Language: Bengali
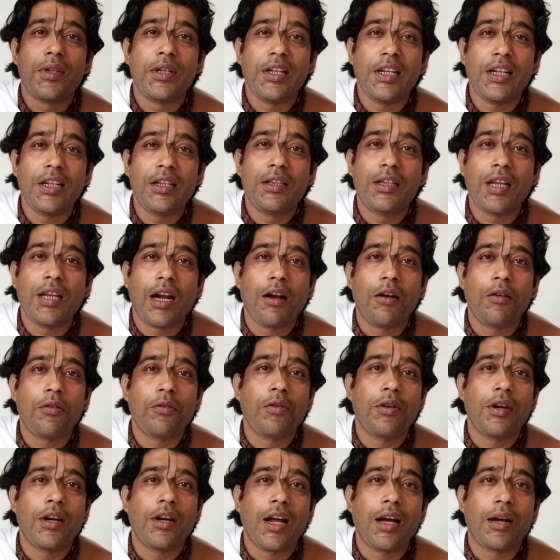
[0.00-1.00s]
নির্ধারণ
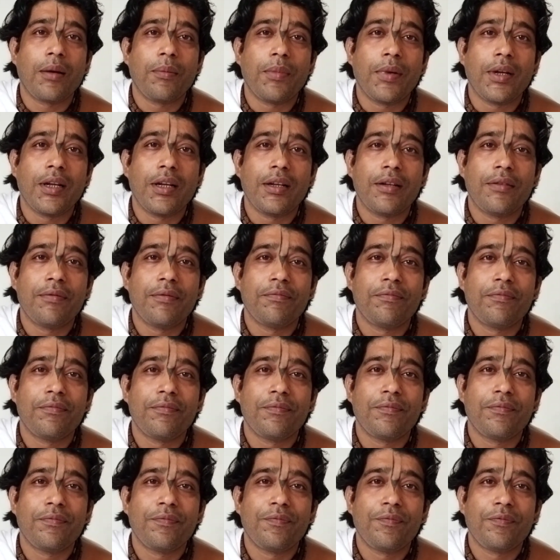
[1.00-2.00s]
করে রাখবে
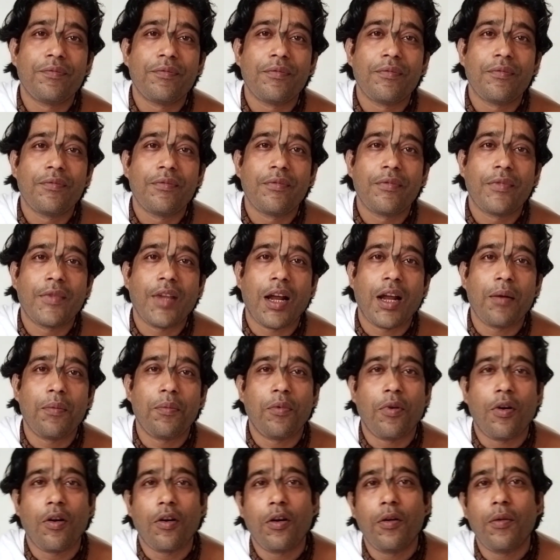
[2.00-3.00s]
তার
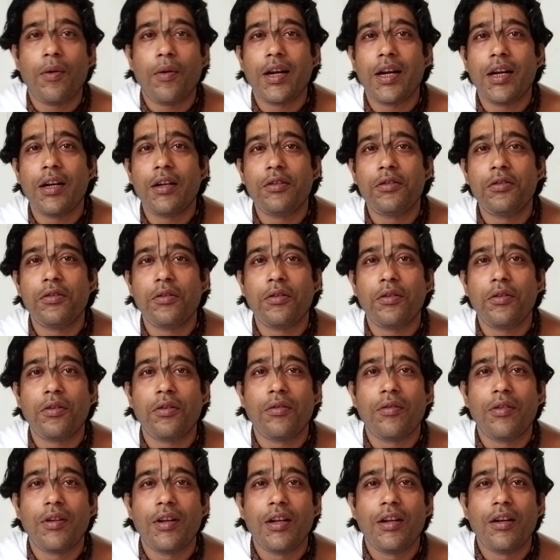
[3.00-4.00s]
ভগবানের জন্য
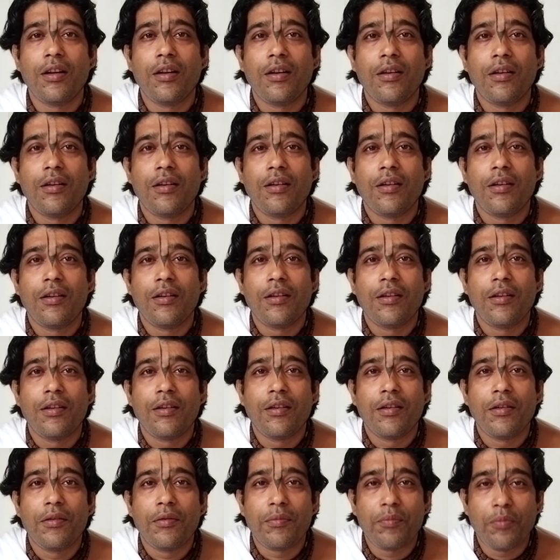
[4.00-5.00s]

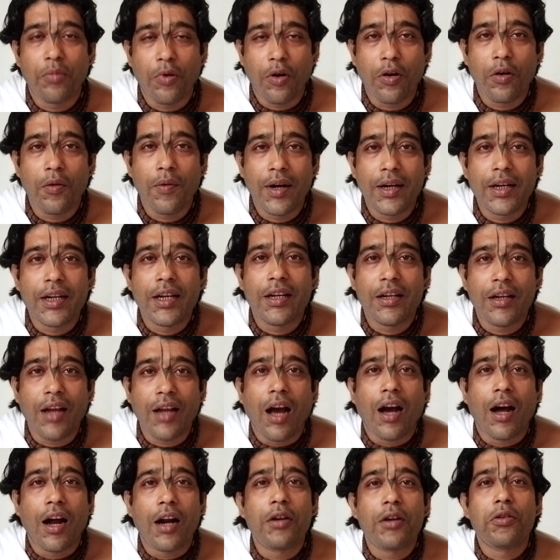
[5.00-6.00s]
ভগবানকে
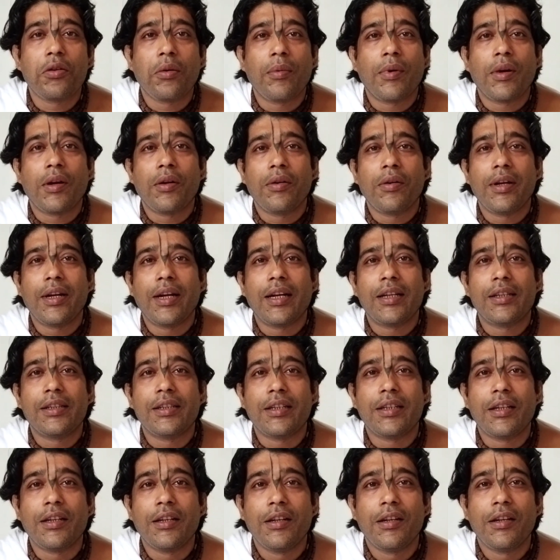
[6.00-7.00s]
ডাকার সময় হয়ে
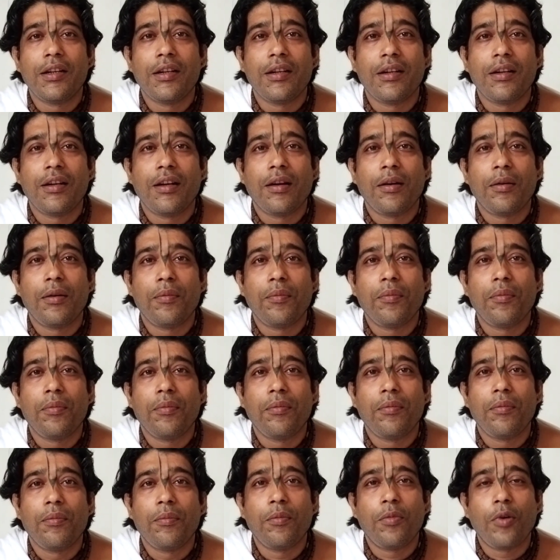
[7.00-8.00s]
গেছে
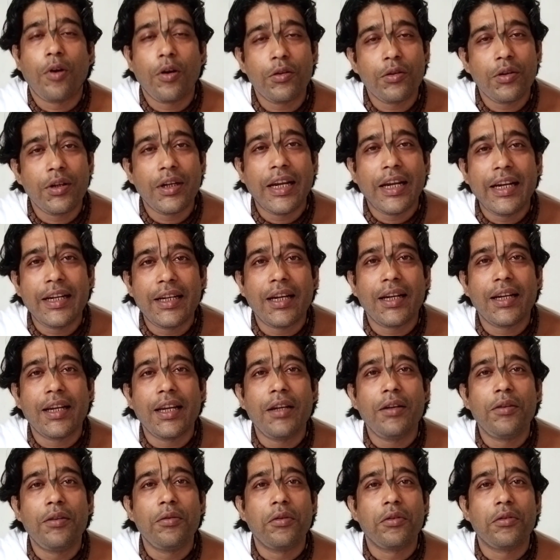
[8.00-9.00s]
ভজন
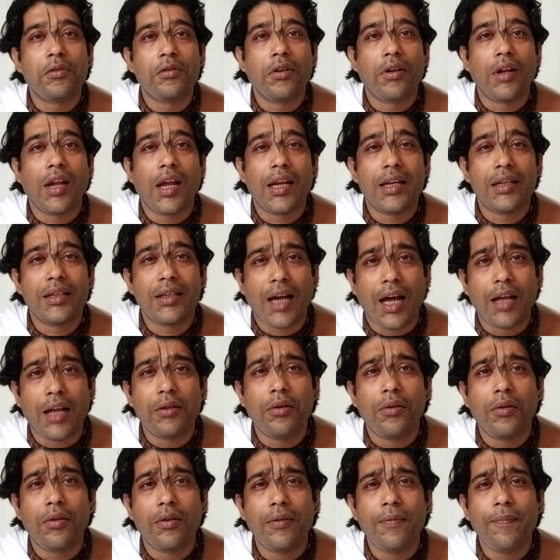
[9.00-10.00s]
এটাকেই গুরুত্ব দেয়
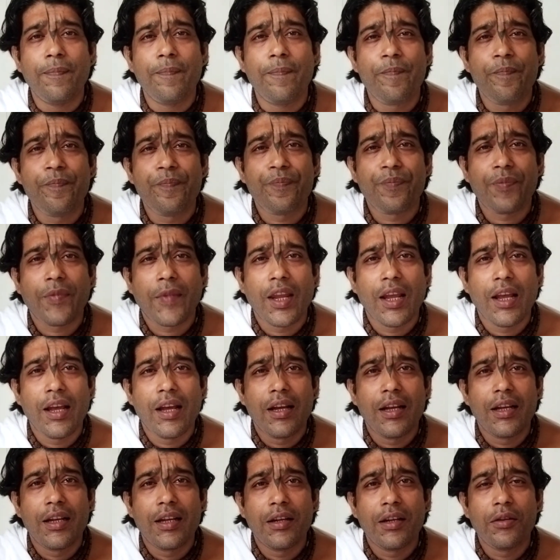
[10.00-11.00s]
সাধন
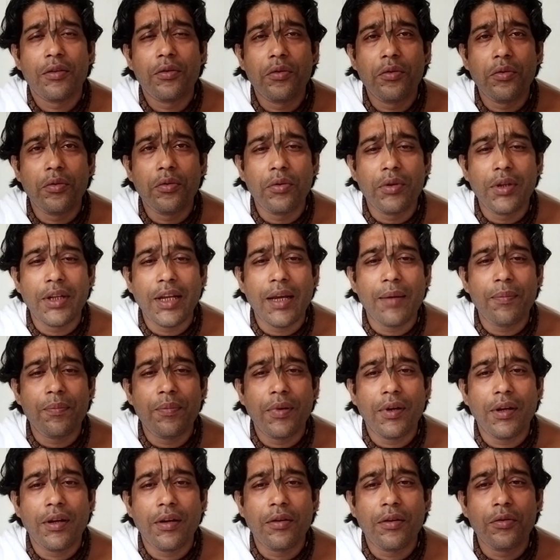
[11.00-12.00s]
গুরুদেব
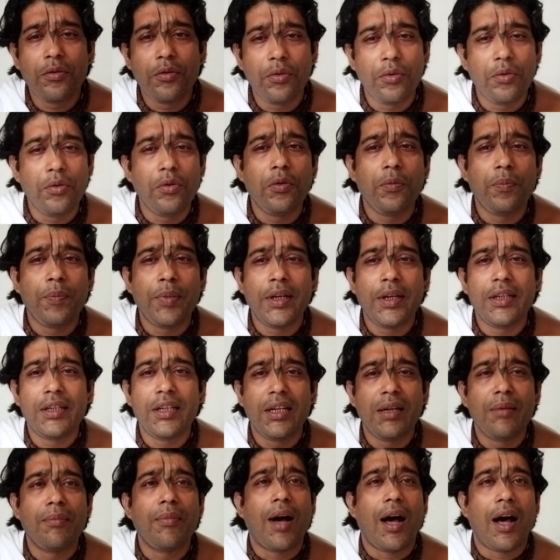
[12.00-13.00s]
গুরুরূপী
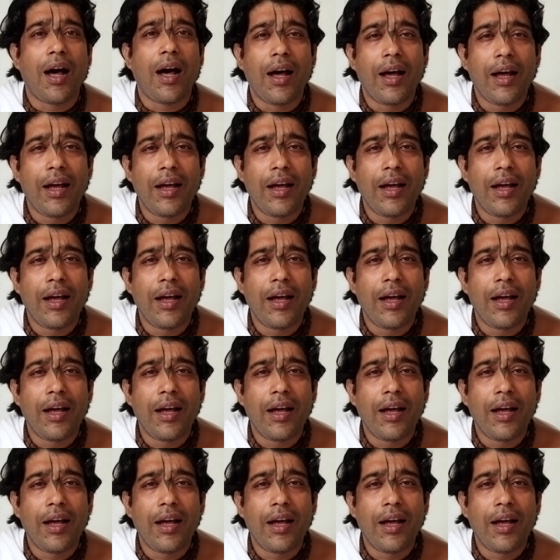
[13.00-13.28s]
যিনি মা